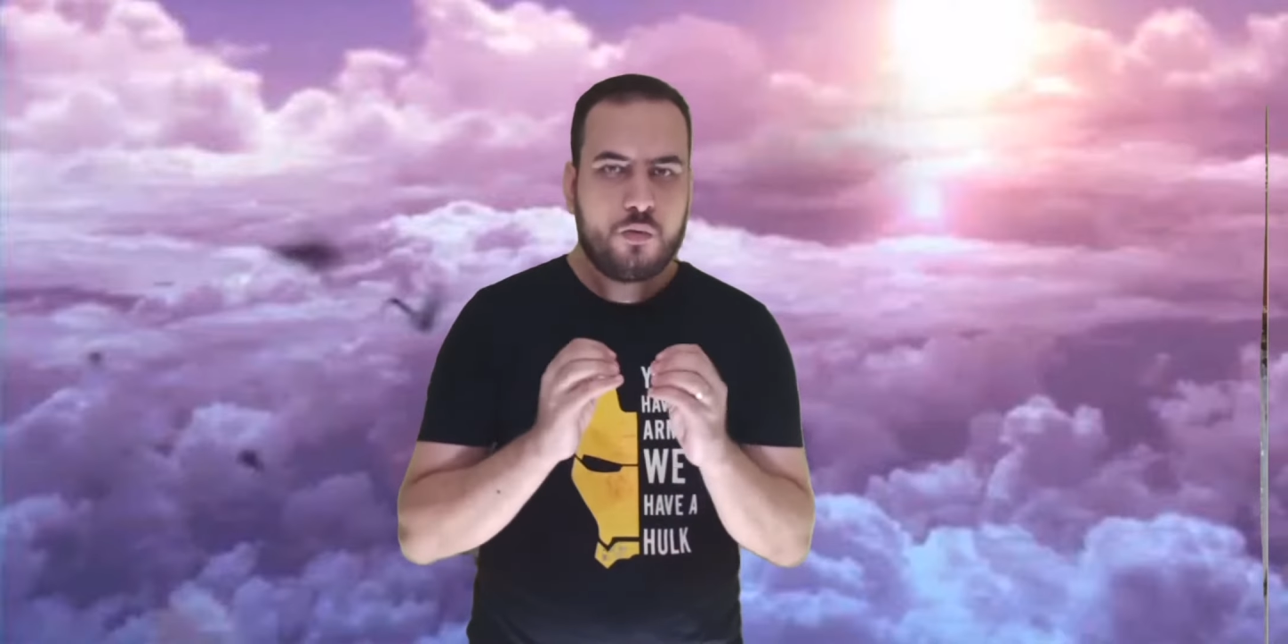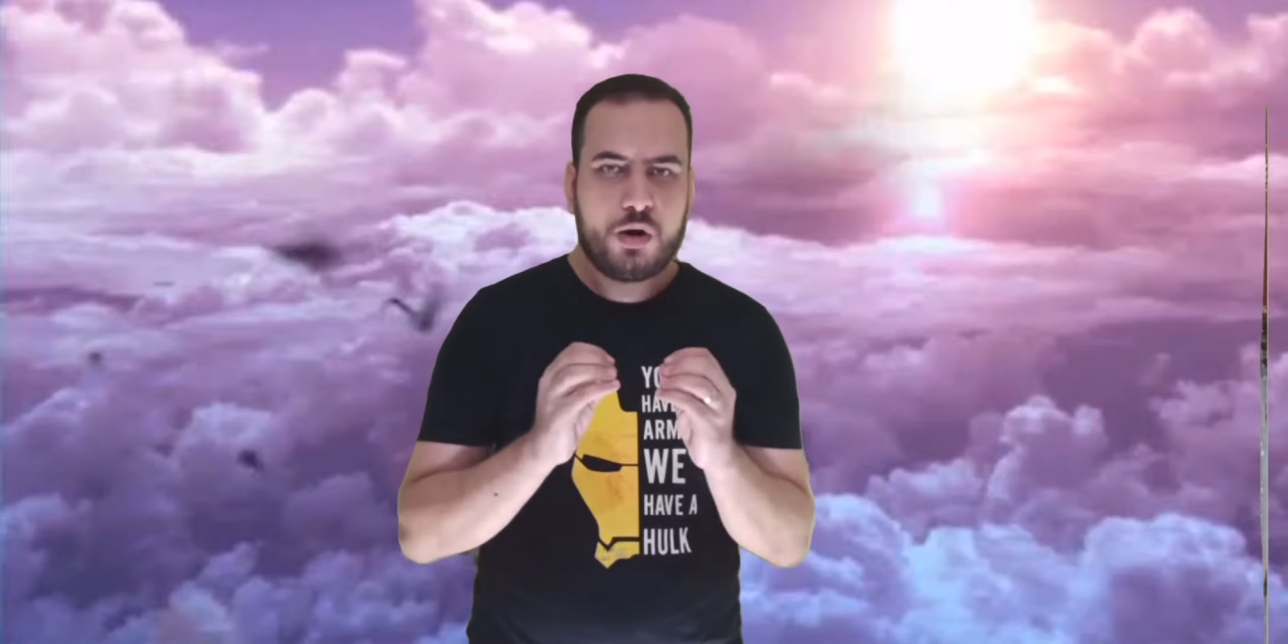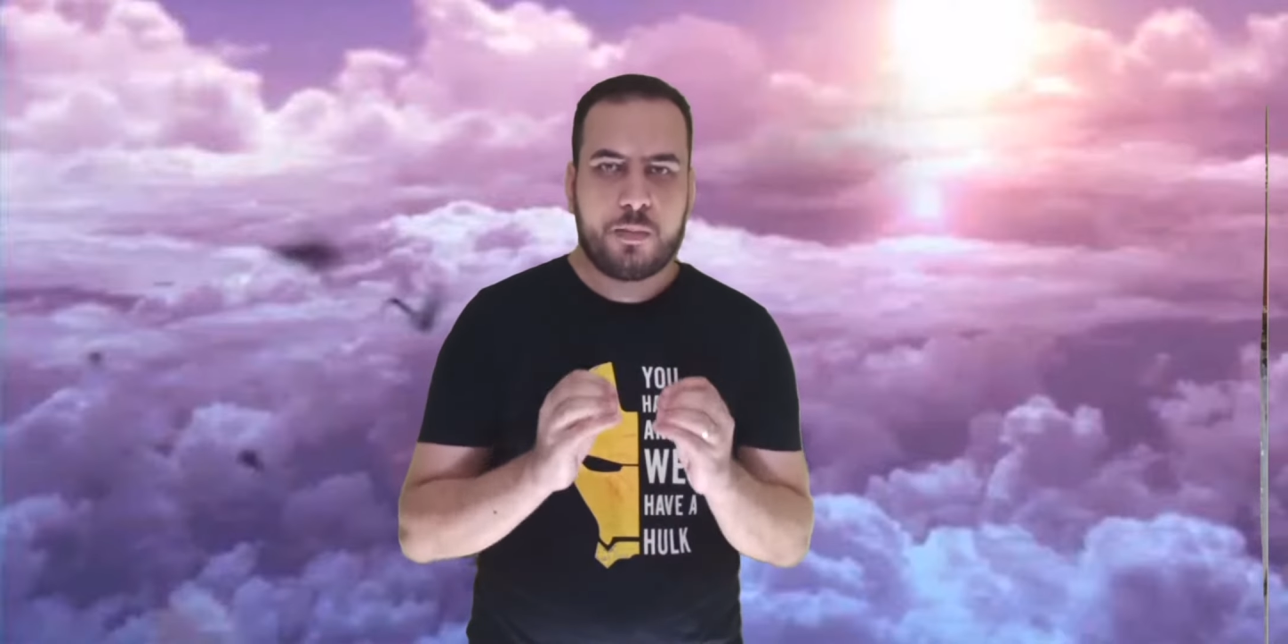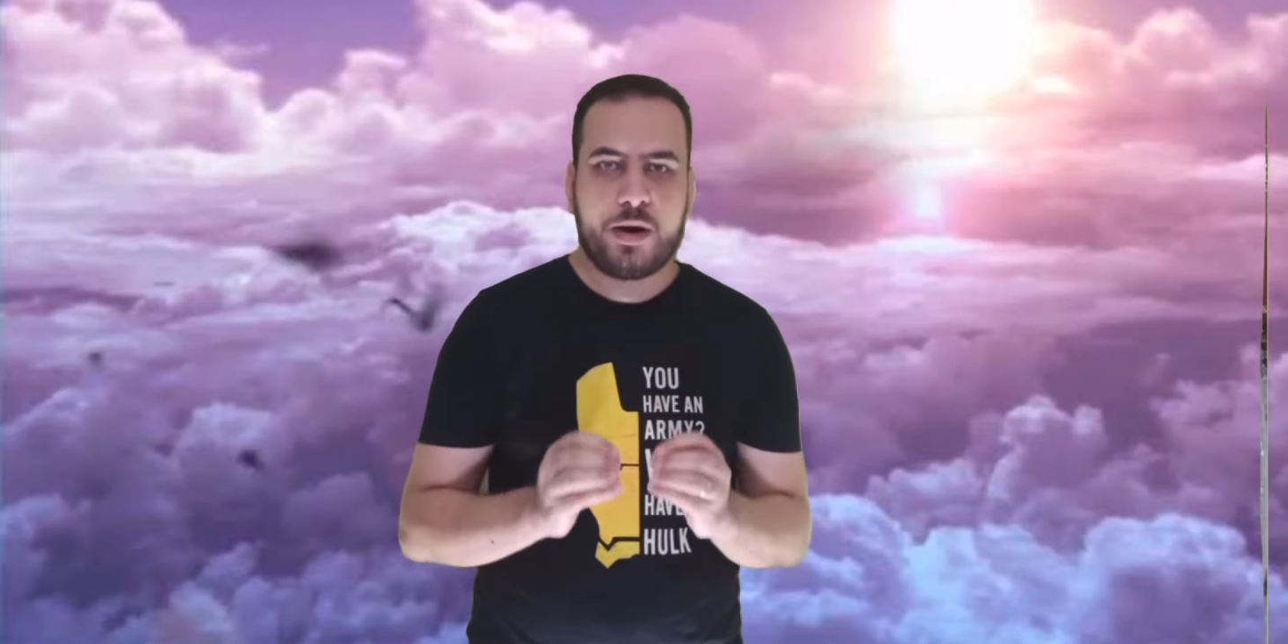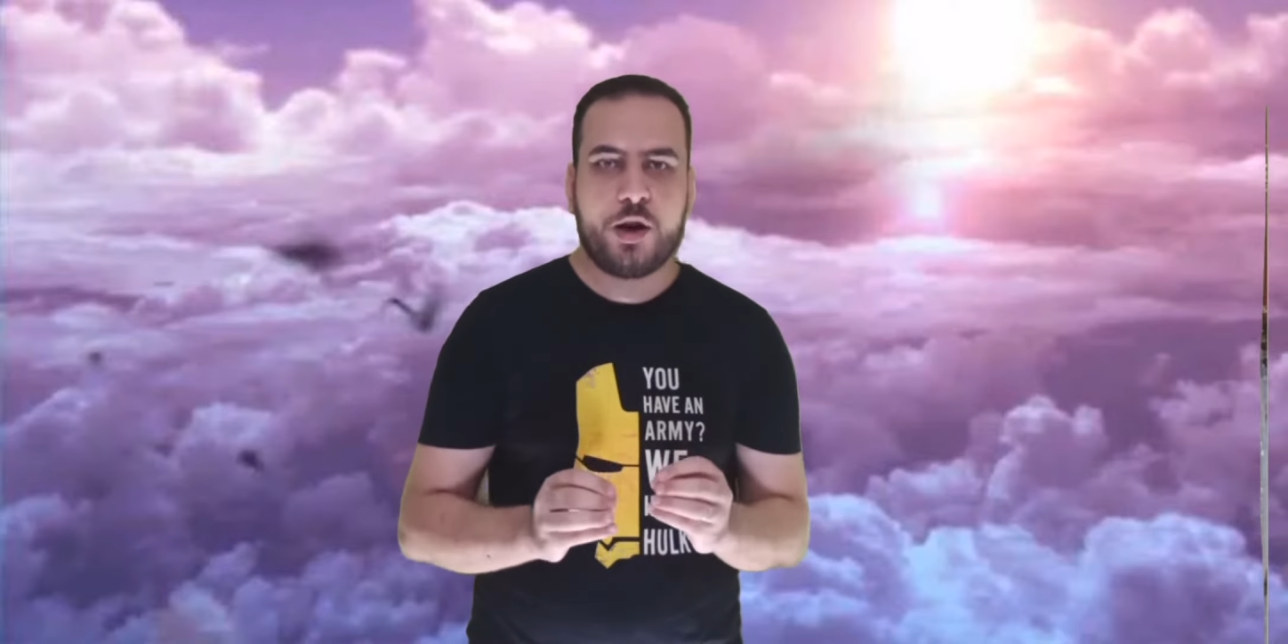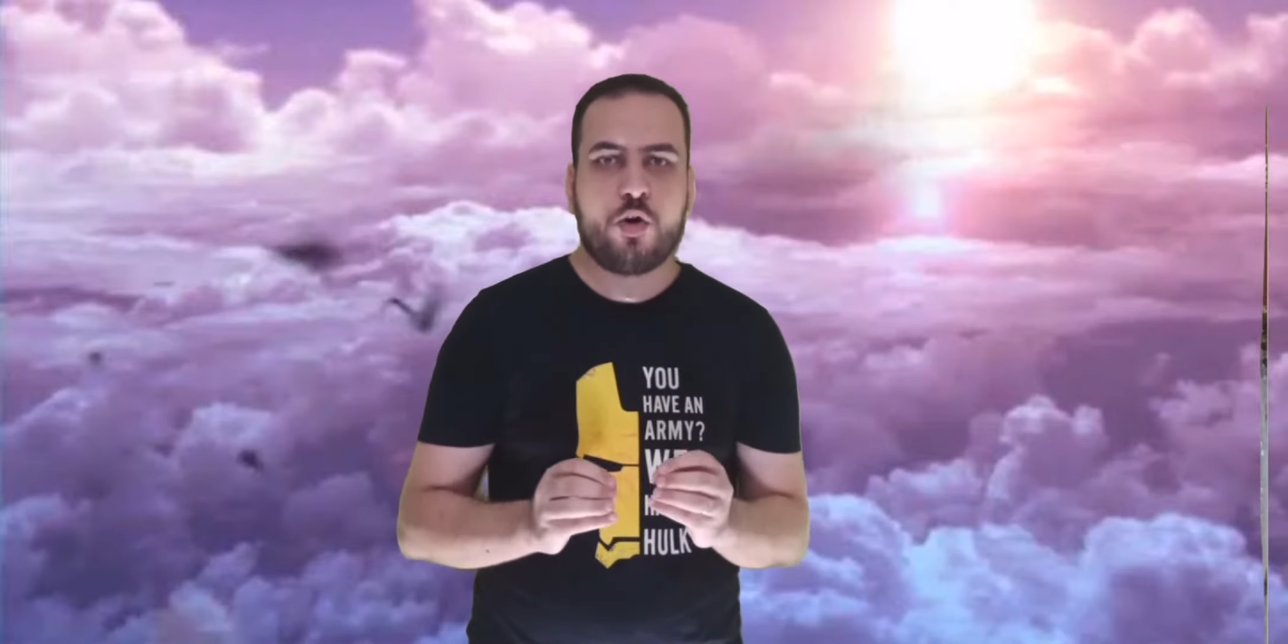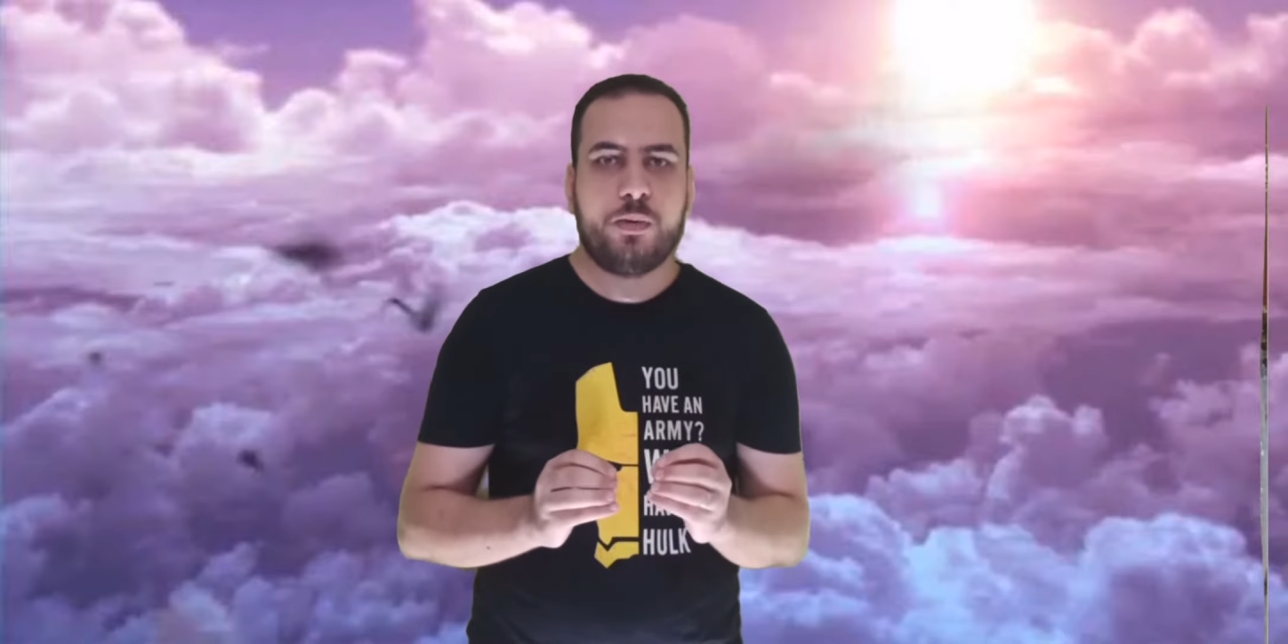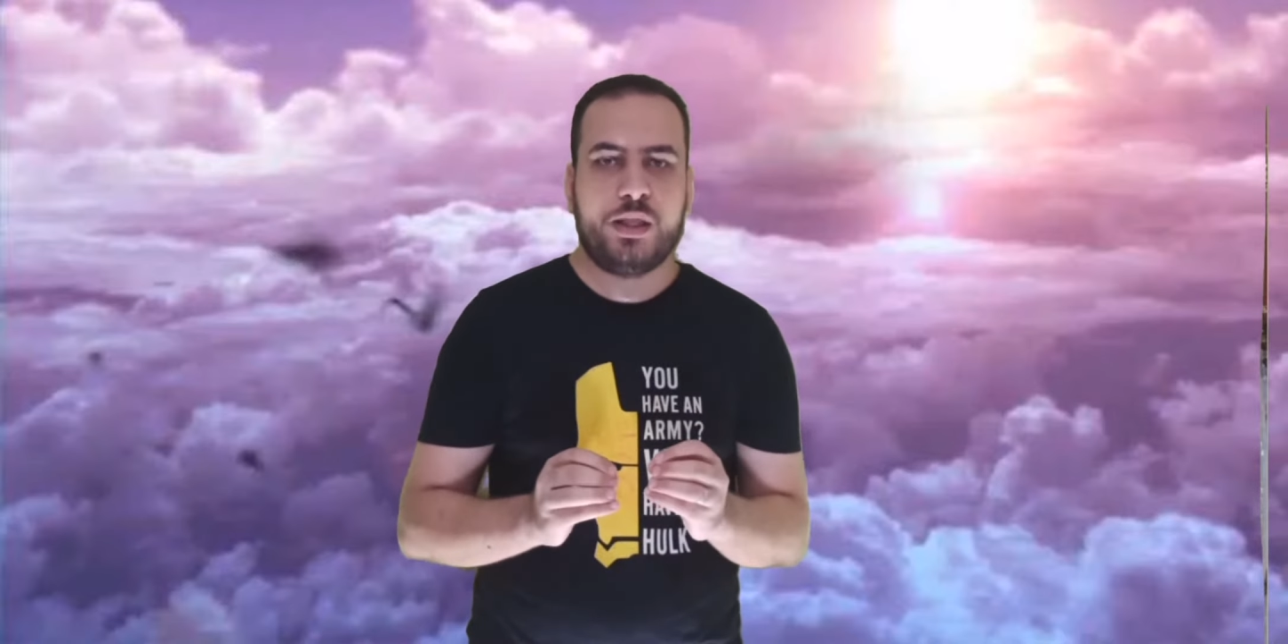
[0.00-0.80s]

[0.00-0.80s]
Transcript: ولما رجعوا